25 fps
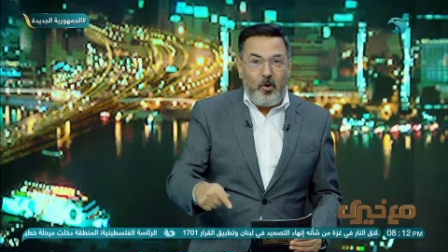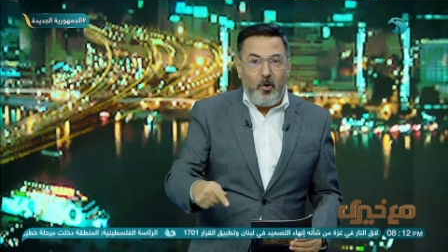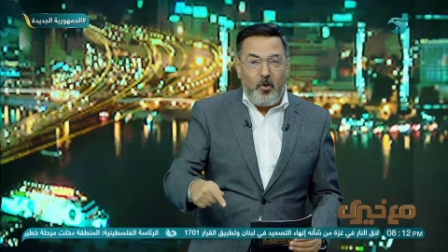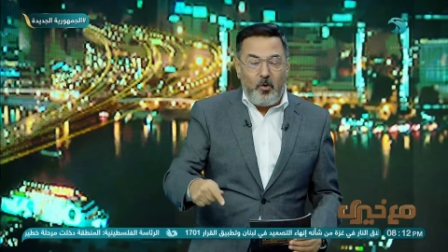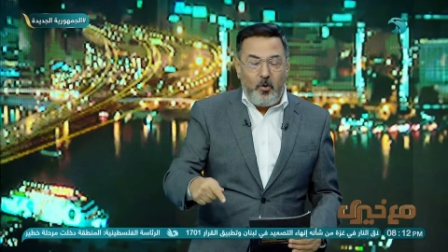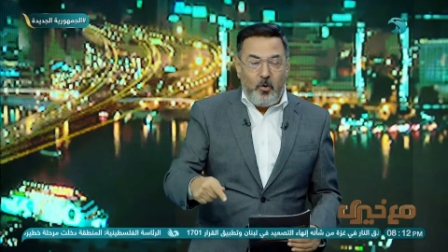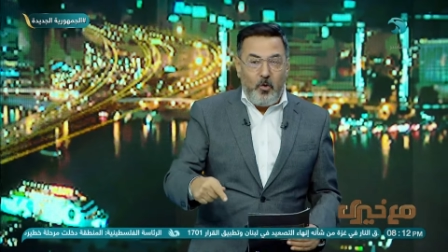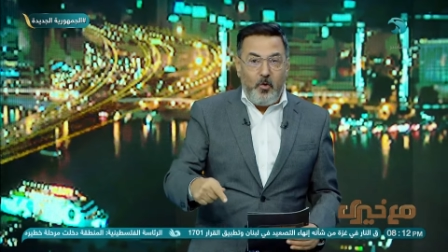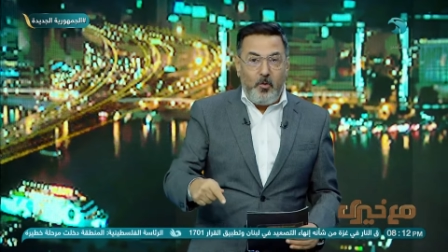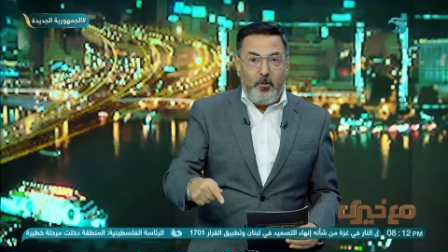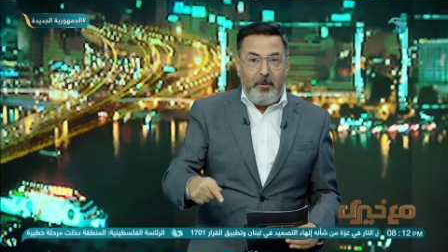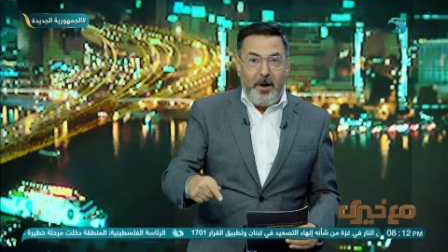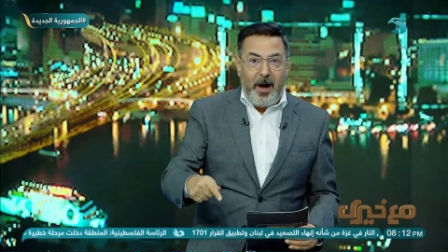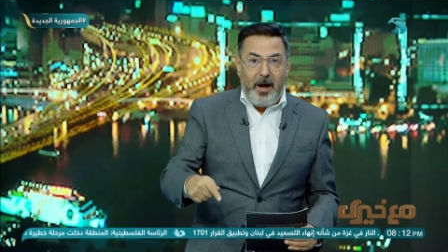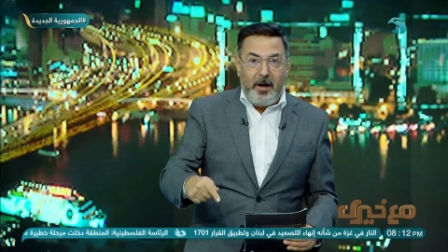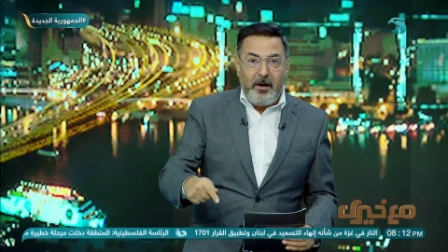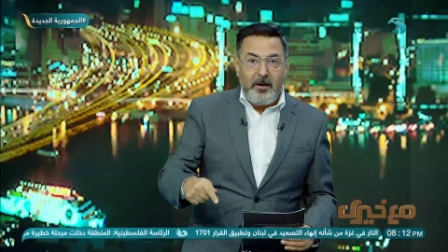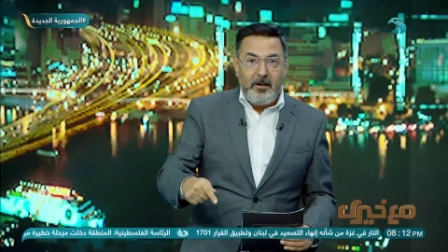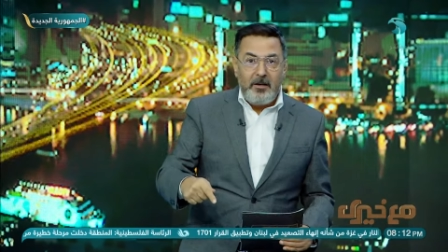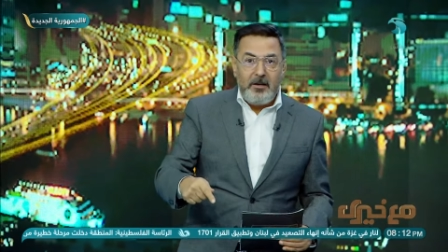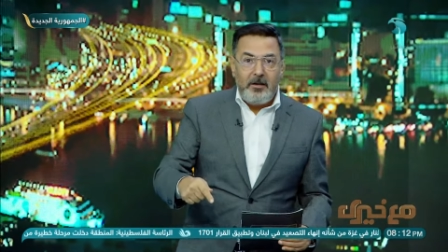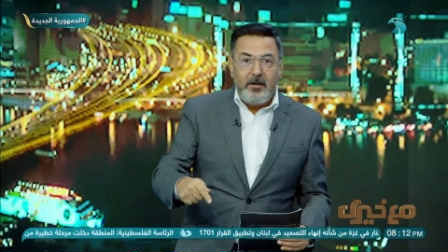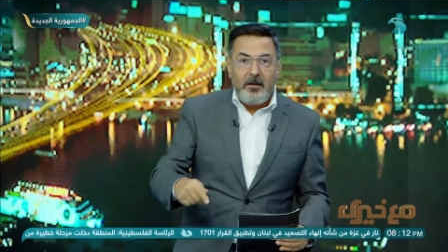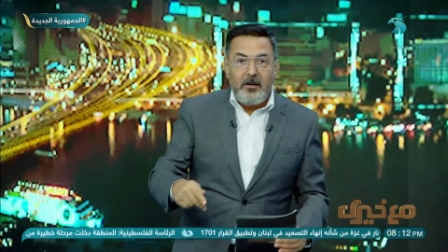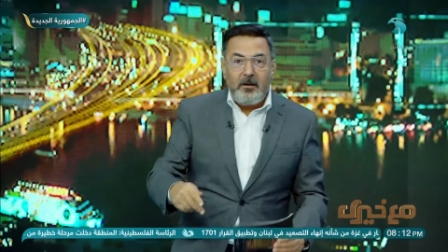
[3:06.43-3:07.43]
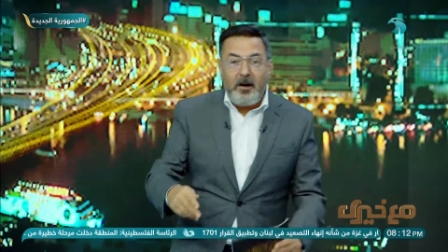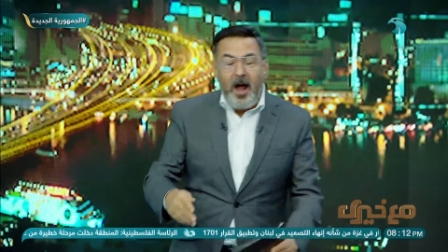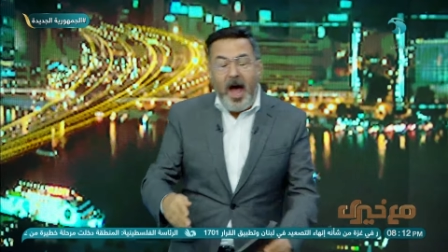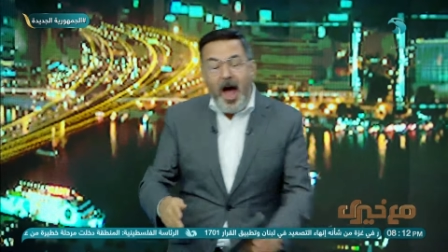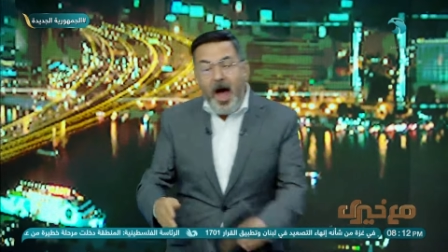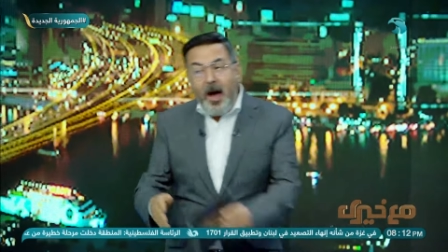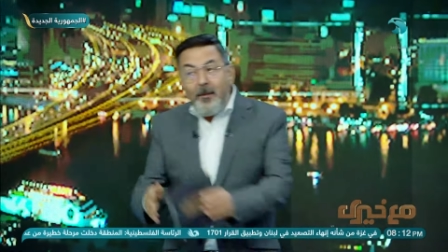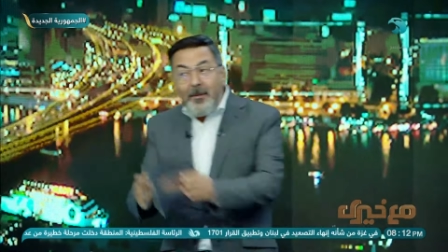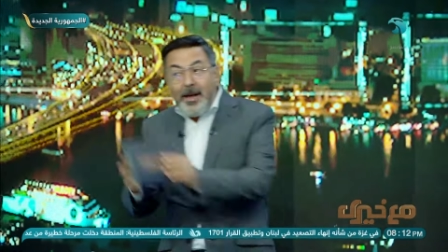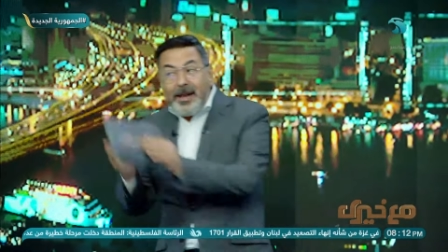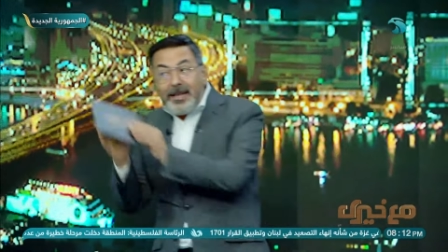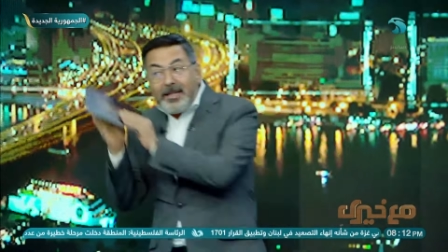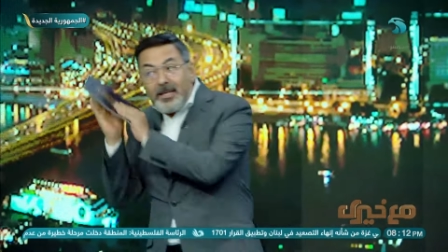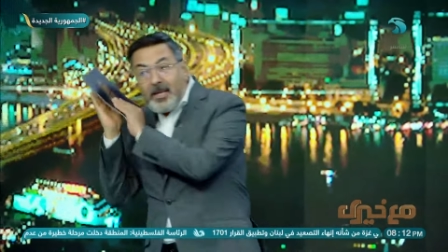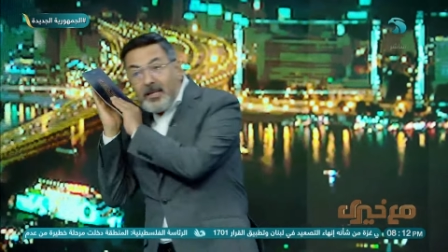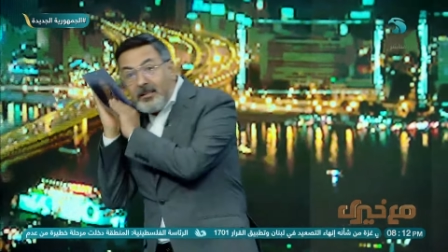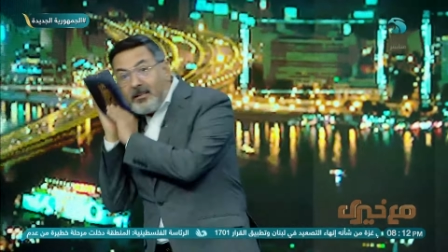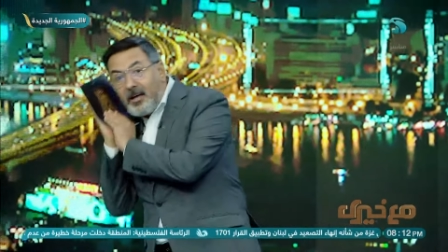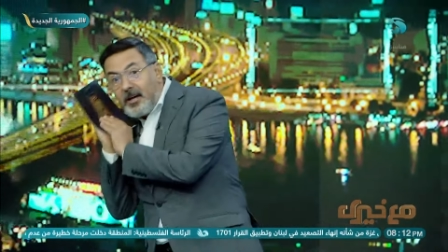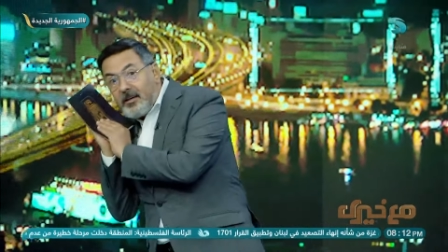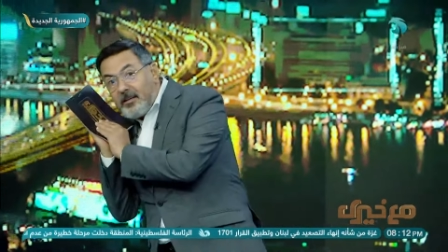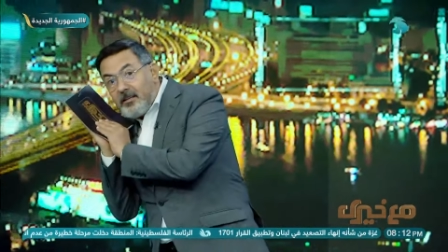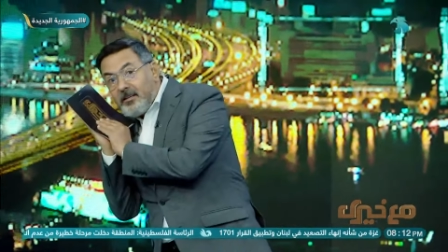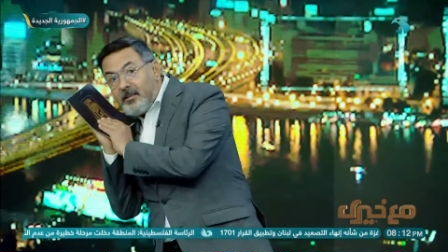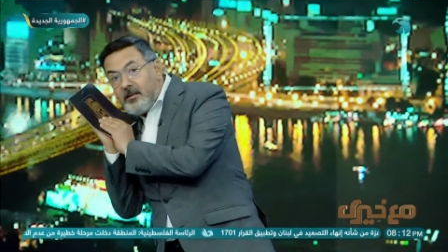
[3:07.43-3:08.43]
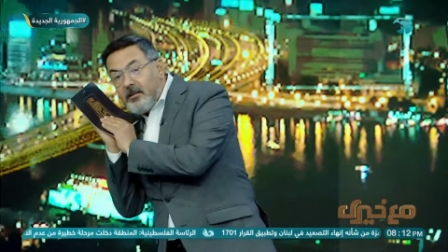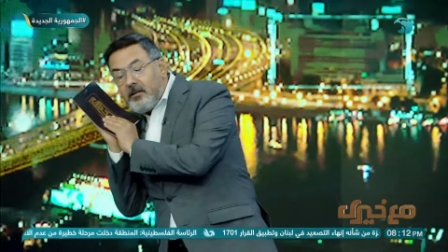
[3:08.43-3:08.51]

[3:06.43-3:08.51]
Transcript: عقوبه راح عمل كده